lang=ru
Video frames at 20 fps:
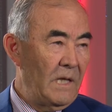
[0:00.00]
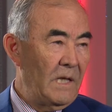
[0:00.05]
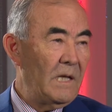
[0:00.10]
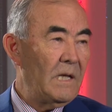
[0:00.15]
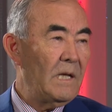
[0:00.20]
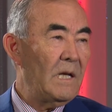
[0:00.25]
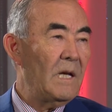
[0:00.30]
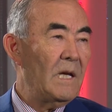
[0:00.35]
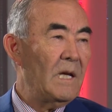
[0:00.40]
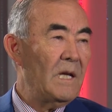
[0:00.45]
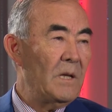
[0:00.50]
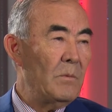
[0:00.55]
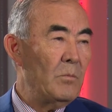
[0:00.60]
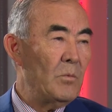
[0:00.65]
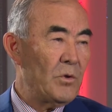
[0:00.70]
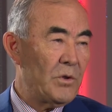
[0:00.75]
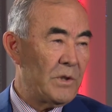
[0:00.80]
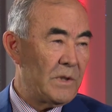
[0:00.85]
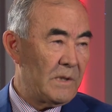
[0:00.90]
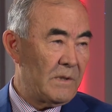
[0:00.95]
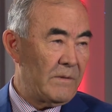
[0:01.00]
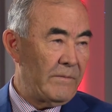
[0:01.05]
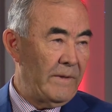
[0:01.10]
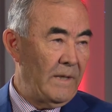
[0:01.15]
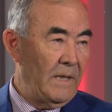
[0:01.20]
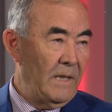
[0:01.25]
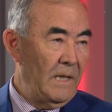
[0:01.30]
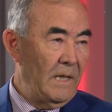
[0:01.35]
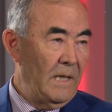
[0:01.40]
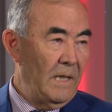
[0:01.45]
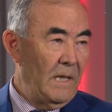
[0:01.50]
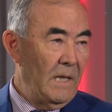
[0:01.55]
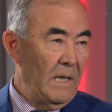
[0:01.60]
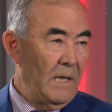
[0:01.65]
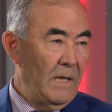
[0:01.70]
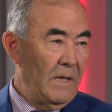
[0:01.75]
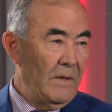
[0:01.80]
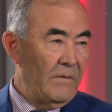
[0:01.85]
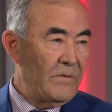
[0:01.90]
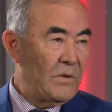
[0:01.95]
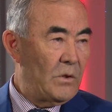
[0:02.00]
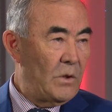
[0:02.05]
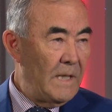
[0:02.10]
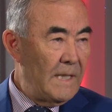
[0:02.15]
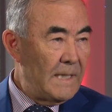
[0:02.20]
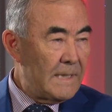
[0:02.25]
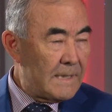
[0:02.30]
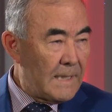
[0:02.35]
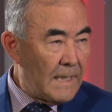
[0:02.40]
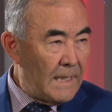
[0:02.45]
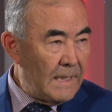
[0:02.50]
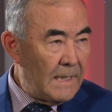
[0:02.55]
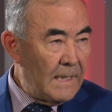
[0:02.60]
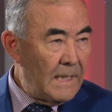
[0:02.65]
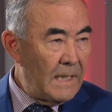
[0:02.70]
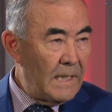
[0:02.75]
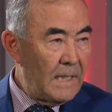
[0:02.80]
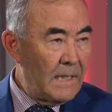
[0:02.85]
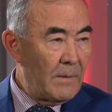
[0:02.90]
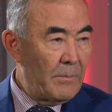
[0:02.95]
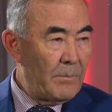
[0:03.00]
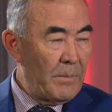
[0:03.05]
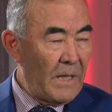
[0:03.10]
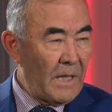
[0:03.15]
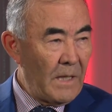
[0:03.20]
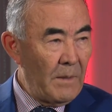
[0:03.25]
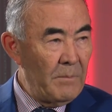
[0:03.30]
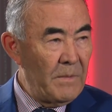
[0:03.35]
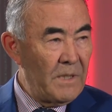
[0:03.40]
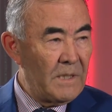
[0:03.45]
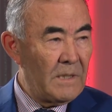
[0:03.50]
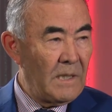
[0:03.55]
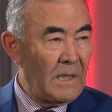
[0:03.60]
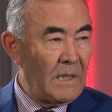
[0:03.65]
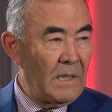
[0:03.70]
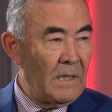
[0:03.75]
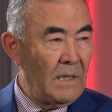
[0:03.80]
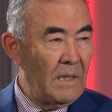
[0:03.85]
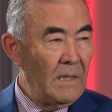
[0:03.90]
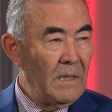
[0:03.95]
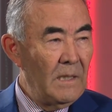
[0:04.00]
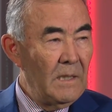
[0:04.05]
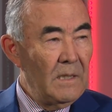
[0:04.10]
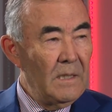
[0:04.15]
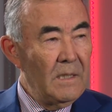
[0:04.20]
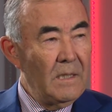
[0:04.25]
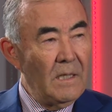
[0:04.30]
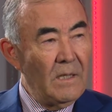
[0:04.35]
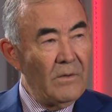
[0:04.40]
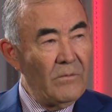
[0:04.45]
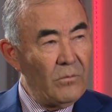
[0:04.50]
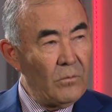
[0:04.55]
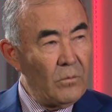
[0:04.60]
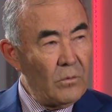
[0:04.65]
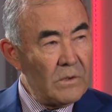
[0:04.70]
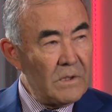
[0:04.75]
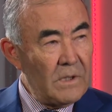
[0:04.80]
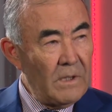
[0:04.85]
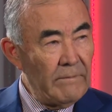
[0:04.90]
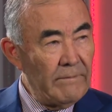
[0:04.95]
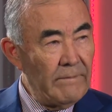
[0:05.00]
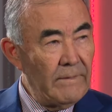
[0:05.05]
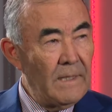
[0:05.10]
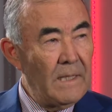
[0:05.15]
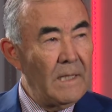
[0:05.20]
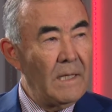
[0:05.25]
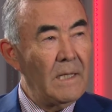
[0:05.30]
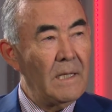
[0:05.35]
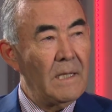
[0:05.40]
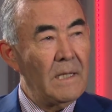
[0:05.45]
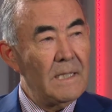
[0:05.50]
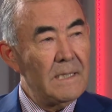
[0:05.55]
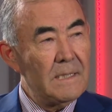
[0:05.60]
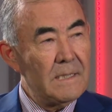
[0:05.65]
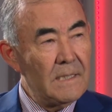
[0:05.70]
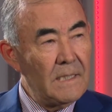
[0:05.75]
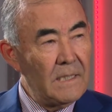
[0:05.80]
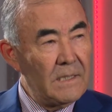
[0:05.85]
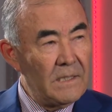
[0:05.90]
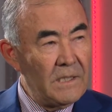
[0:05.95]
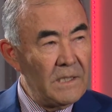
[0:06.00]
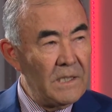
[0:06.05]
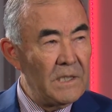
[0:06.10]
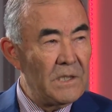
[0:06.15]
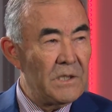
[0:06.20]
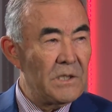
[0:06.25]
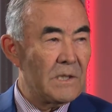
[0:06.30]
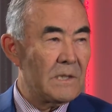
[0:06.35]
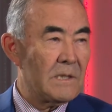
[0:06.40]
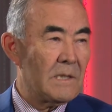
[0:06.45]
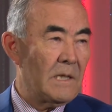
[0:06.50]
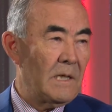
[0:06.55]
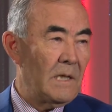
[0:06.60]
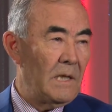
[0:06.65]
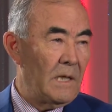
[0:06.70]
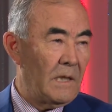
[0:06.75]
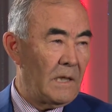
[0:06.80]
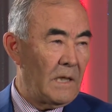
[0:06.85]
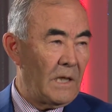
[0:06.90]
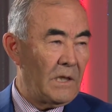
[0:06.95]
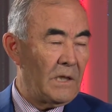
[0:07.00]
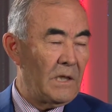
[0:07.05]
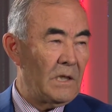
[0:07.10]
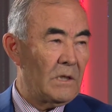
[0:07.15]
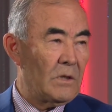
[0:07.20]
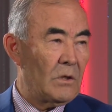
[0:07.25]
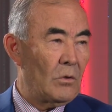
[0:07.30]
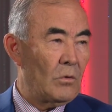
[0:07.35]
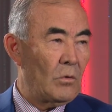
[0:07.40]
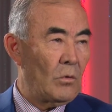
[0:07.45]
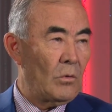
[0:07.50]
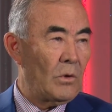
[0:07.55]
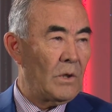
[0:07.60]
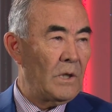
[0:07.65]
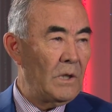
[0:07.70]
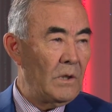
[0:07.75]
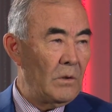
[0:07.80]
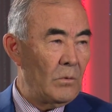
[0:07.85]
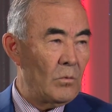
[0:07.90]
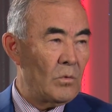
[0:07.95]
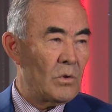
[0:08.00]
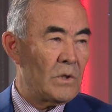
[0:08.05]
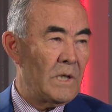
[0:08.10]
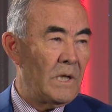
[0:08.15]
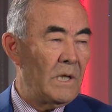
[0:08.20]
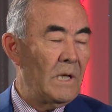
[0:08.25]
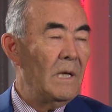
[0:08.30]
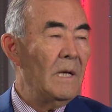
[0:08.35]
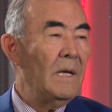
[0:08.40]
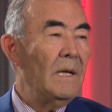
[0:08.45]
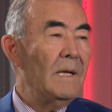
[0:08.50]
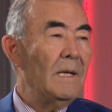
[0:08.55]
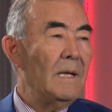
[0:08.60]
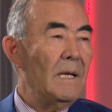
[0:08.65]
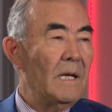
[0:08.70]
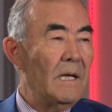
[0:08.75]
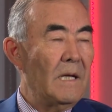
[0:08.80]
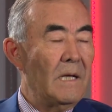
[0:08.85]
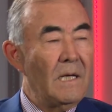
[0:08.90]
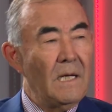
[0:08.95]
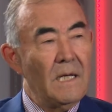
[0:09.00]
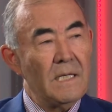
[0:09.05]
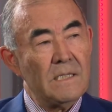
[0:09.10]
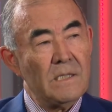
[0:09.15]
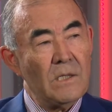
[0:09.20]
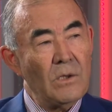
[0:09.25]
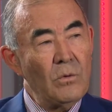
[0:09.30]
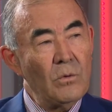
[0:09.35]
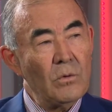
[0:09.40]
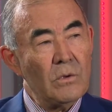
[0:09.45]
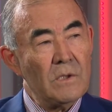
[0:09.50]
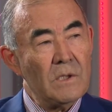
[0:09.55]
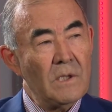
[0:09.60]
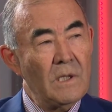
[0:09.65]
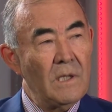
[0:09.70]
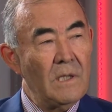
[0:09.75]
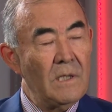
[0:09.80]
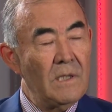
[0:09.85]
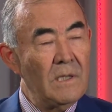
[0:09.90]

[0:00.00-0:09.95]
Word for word: их угу. имущества. Все остальные параметры, э, вкусовые, эстетические или какие-то другие, уже Э, остаются